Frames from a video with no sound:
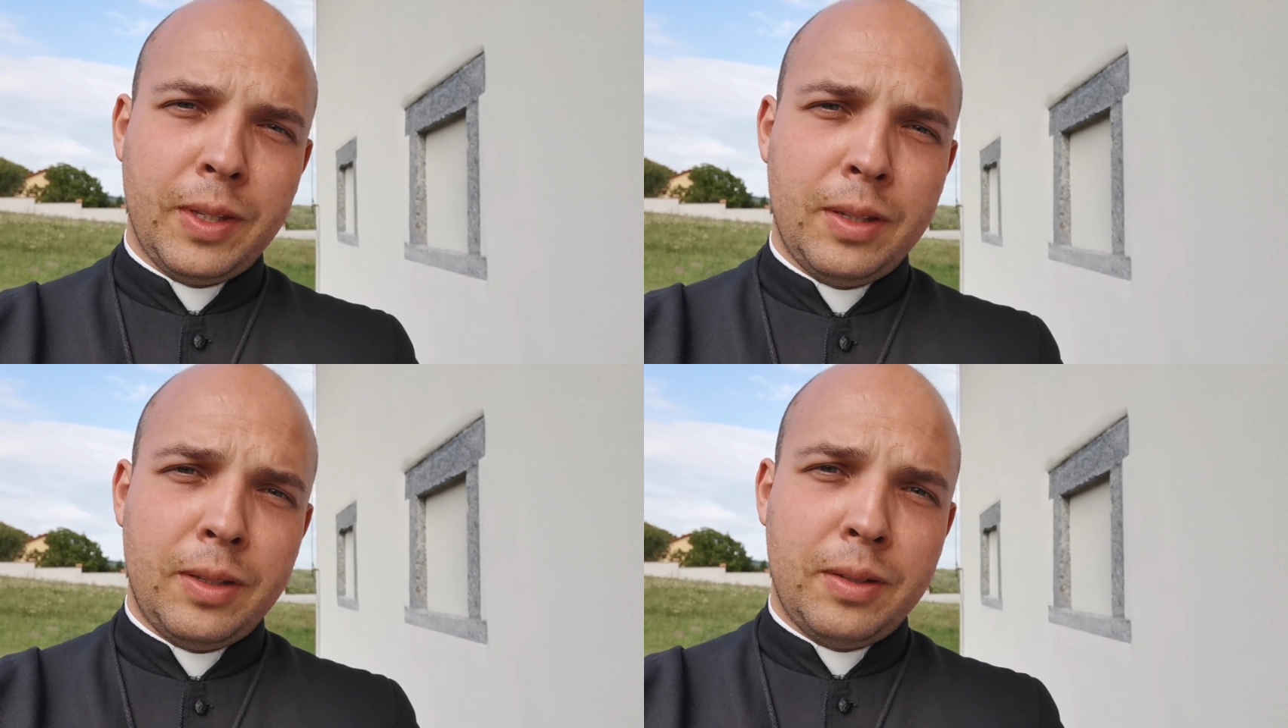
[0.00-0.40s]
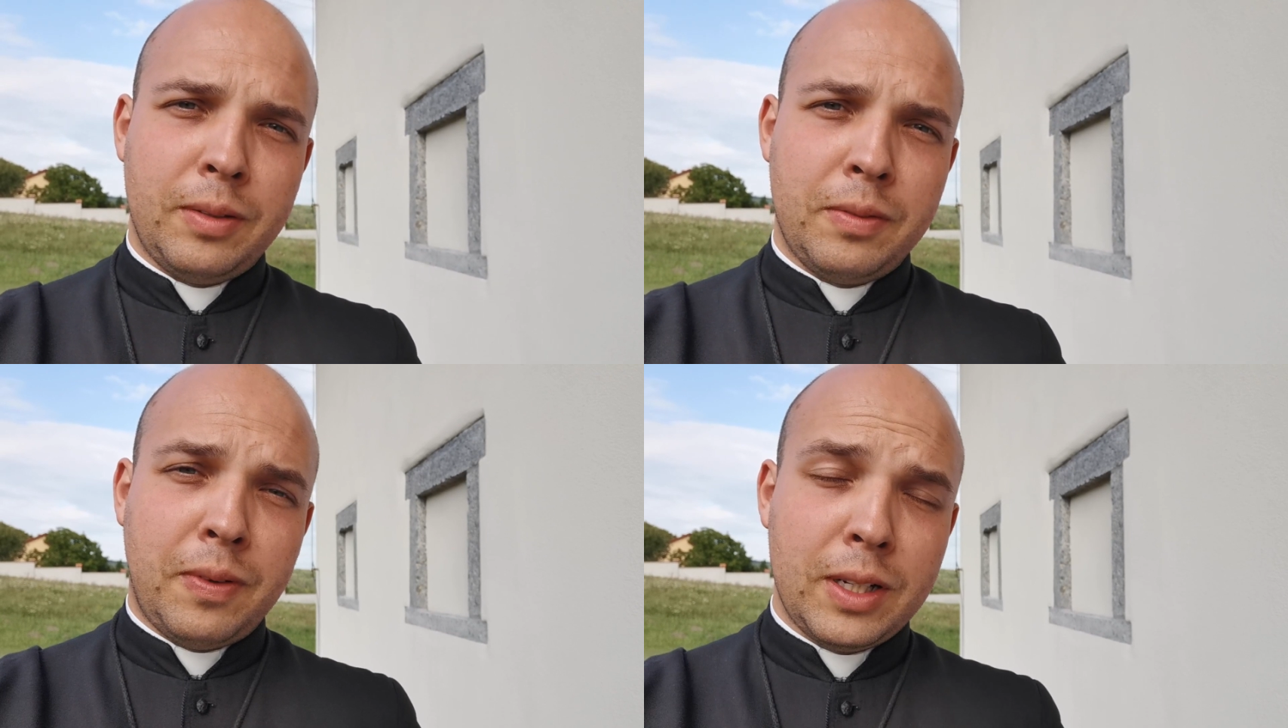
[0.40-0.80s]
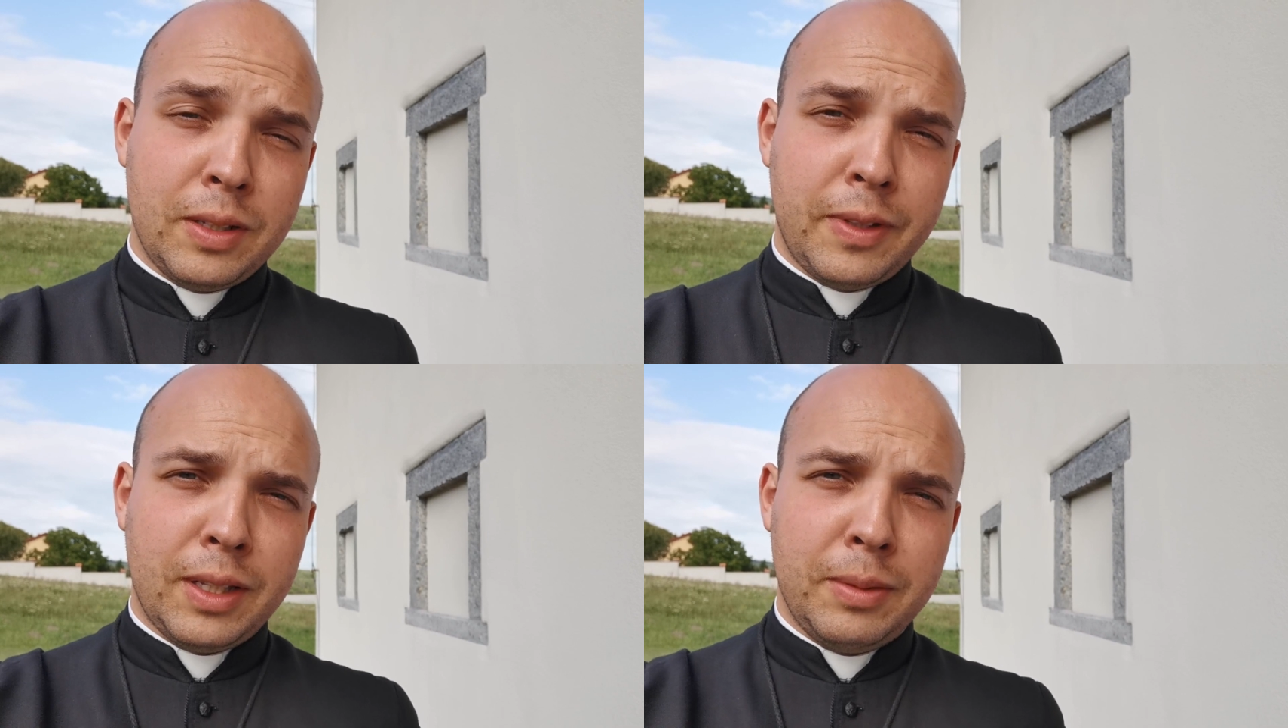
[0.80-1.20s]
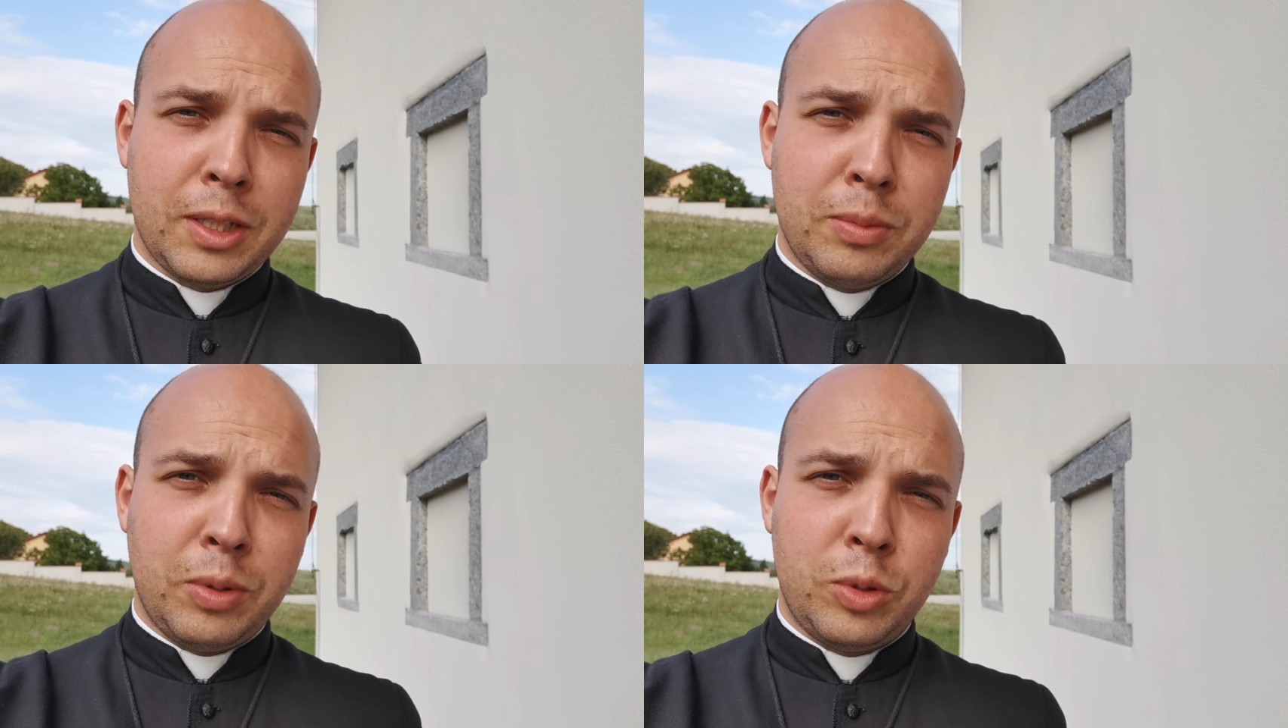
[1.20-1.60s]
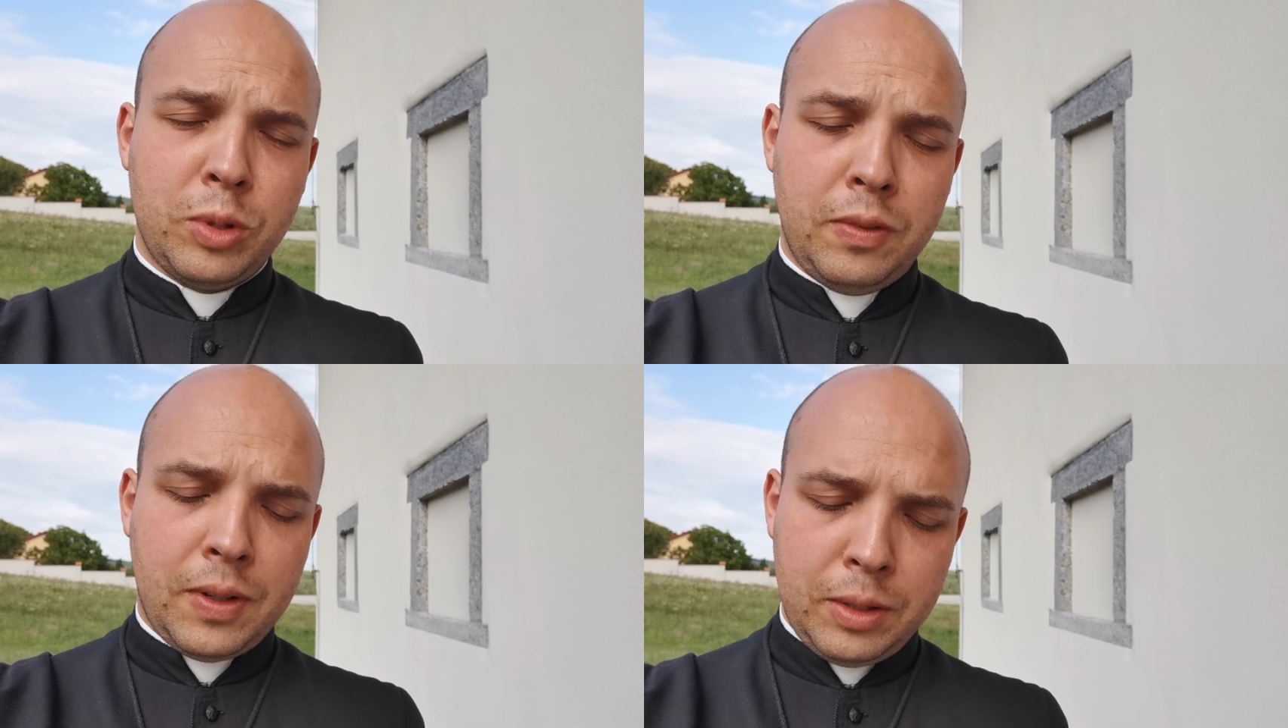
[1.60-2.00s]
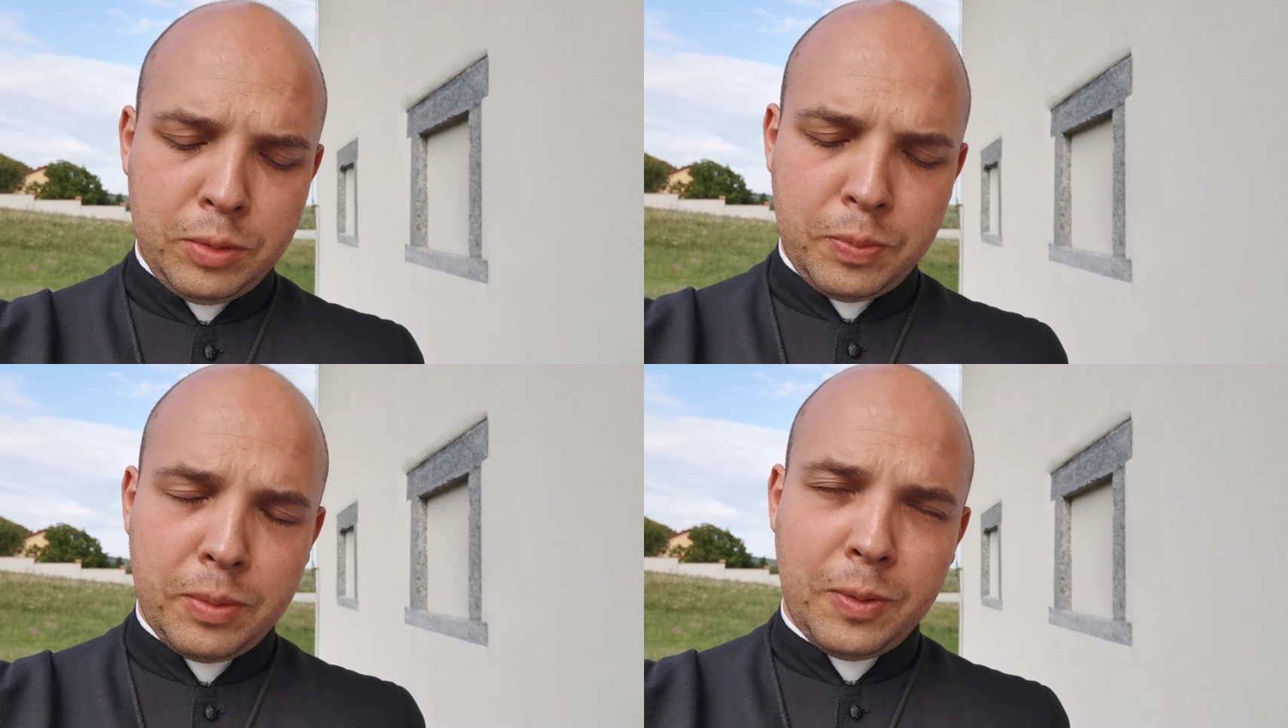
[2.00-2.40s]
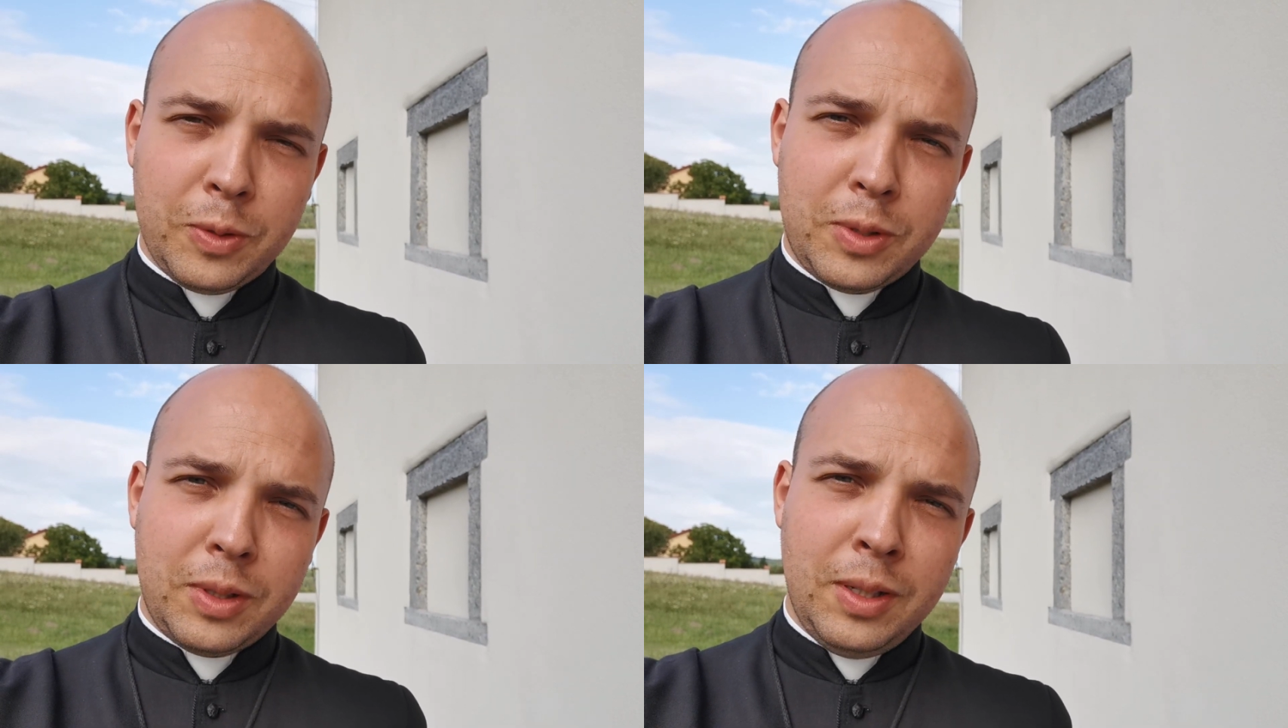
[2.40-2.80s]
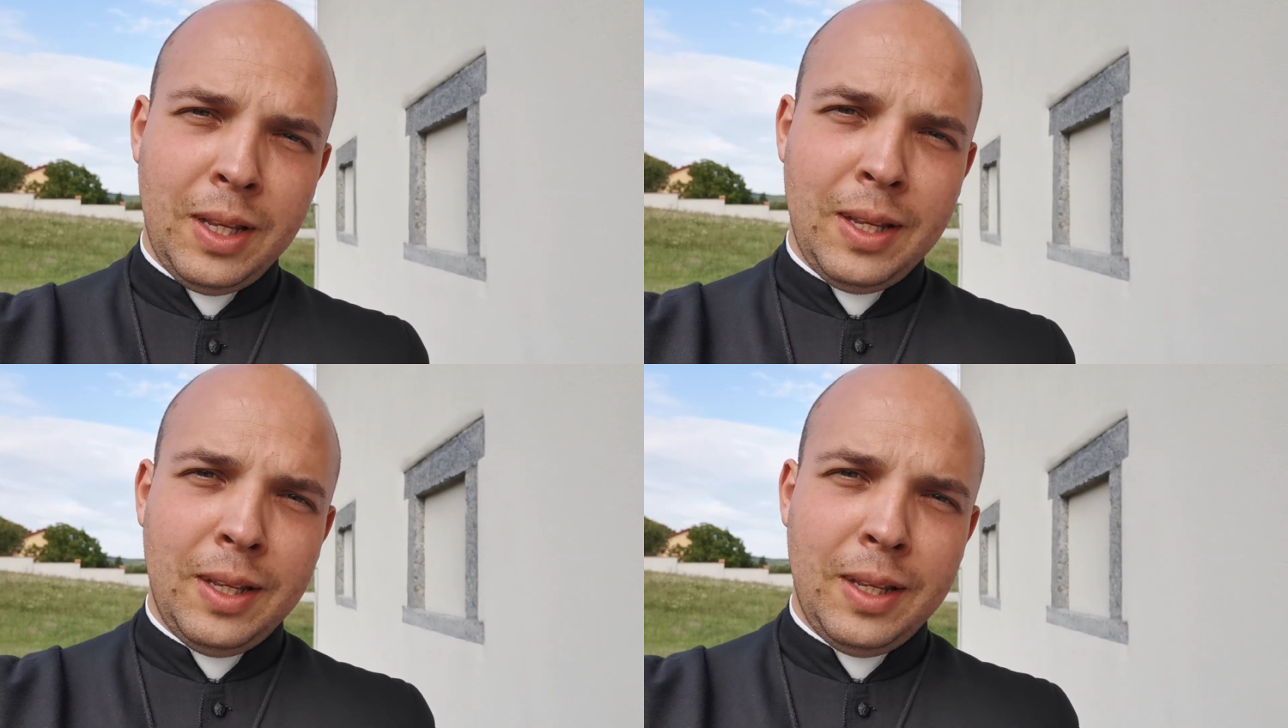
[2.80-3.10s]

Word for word: E, ważnym takim naszym poszukiwaniu pomocy